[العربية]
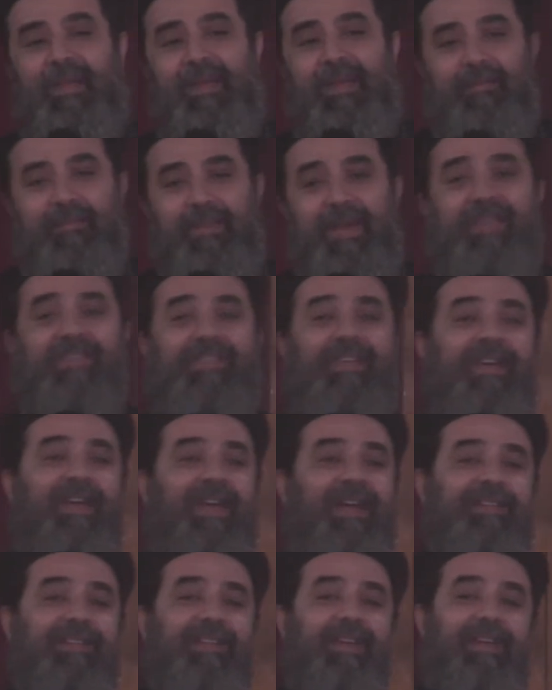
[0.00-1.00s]
ماذا
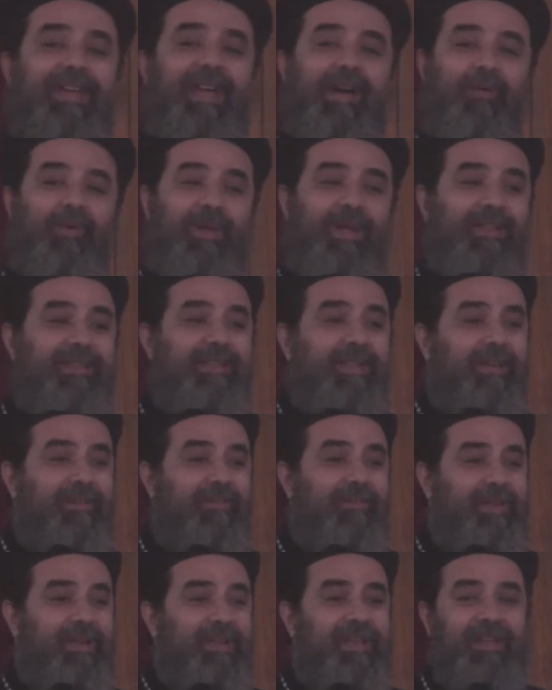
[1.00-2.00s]
يحتاج أولادنا
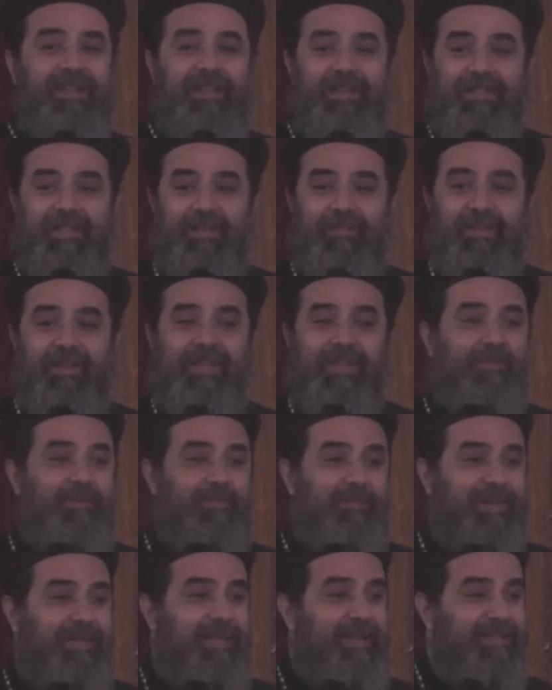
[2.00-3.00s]
في الكنيسة في خدمة
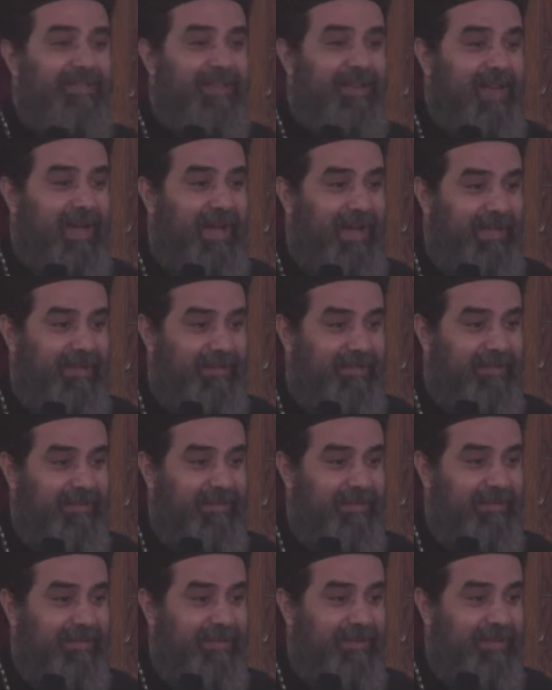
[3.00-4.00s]
مدارس الأحد
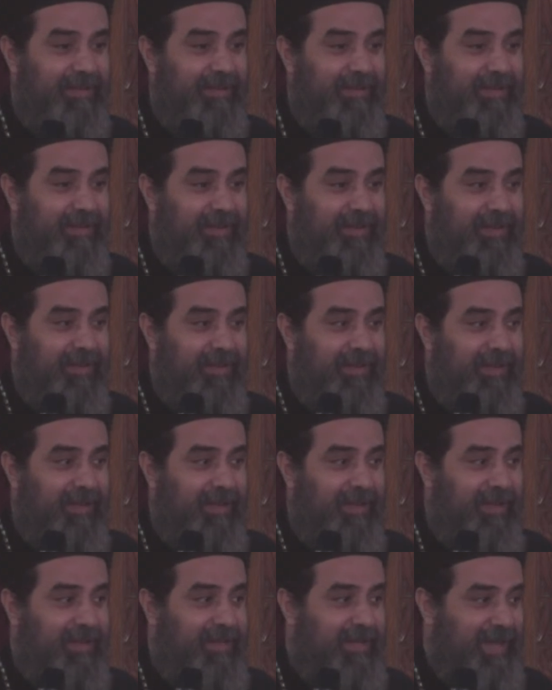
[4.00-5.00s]

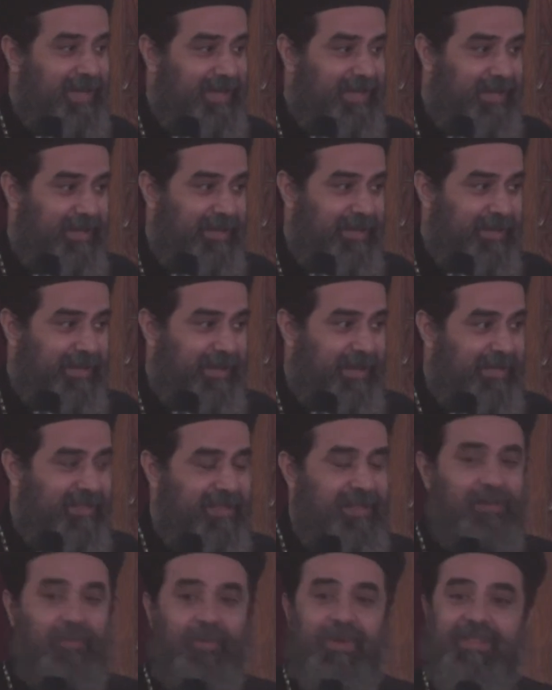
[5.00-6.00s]
يعني
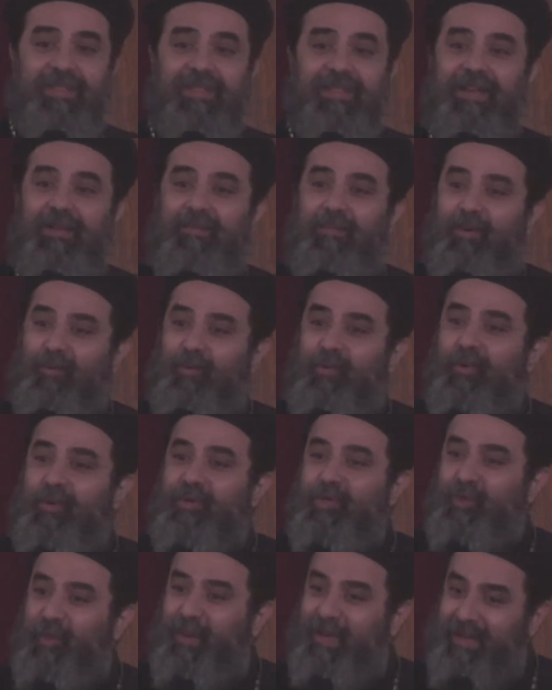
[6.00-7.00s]
عايزين نوسع الموضوع
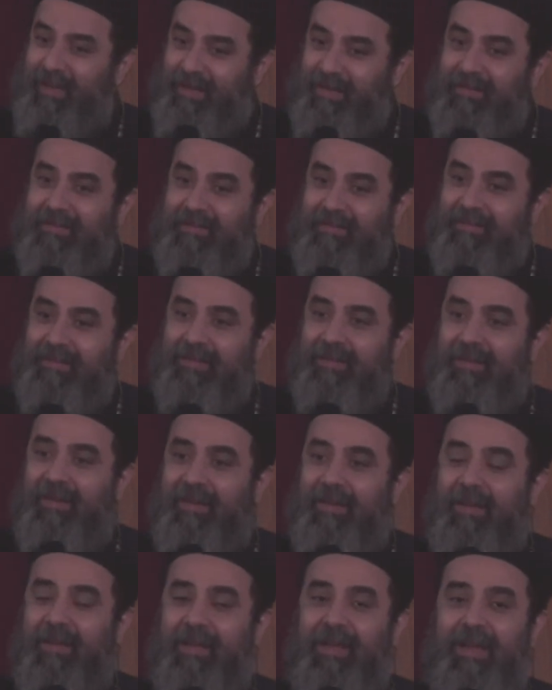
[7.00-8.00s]
شوية
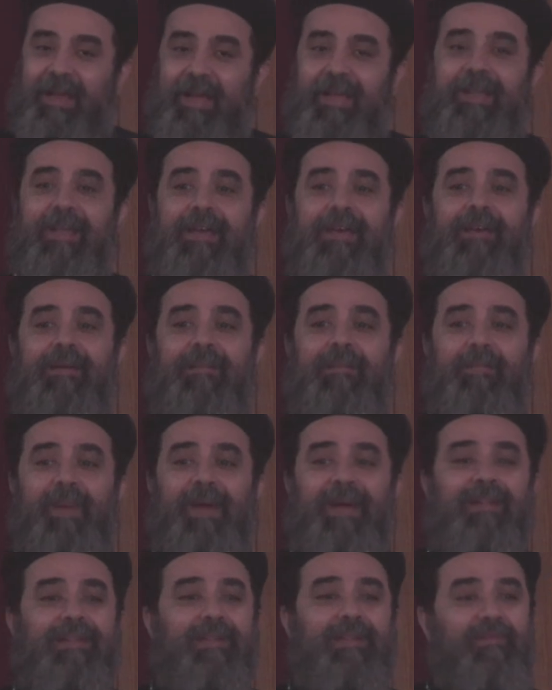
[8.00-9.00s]
أنا
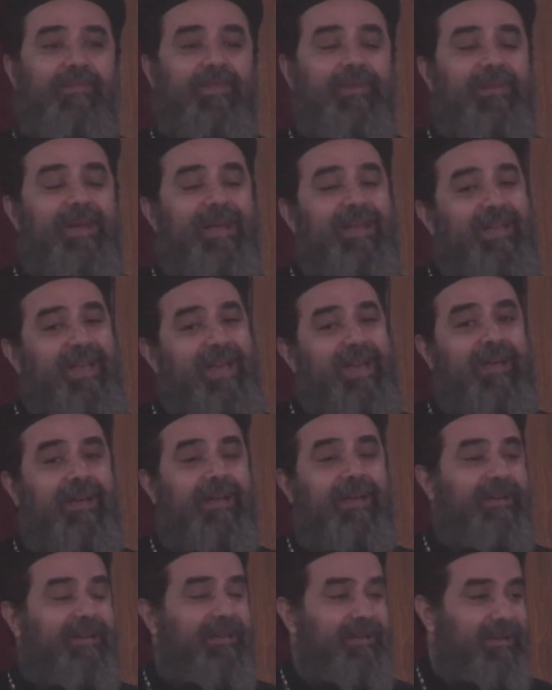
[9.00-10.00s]
بخدم في ملجأ
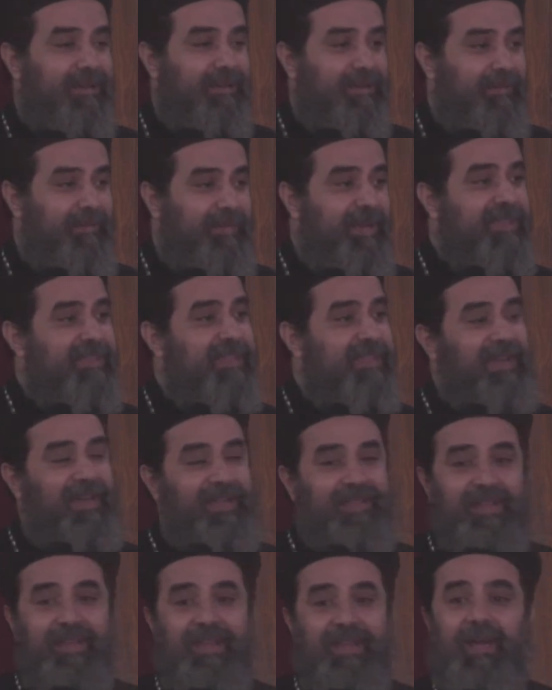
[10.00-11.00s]
ماذا
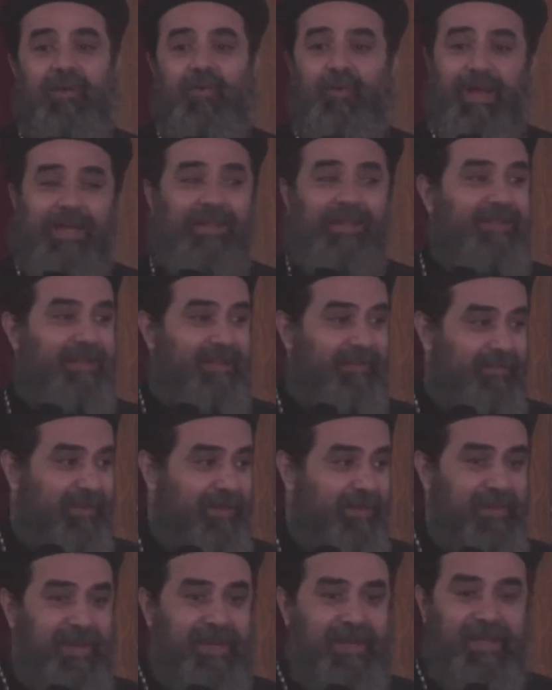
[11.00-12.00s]
يحتاج أولادنا في
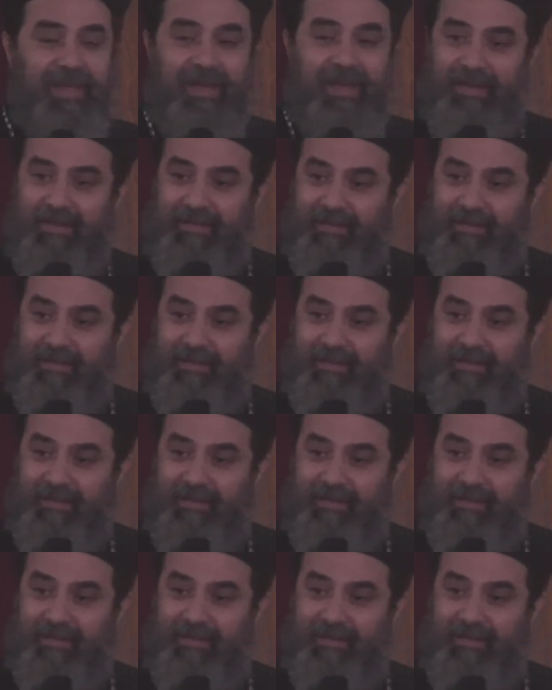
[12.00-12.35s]
الملجأ